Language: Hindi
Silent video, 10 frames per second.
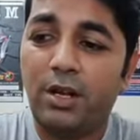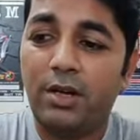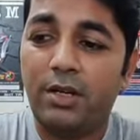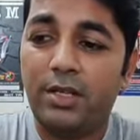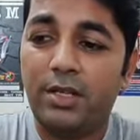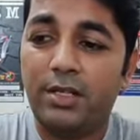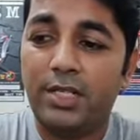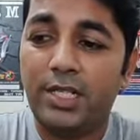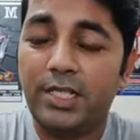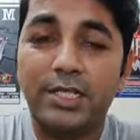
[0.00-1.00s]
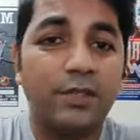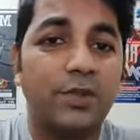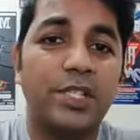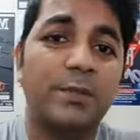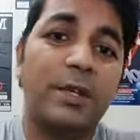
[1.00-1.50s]
और इसी
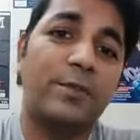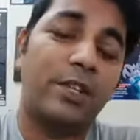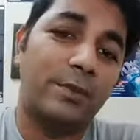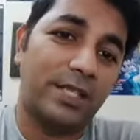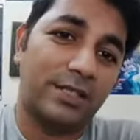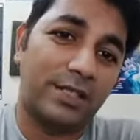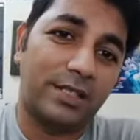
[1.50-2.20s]
खुशी में आपको नहीं बता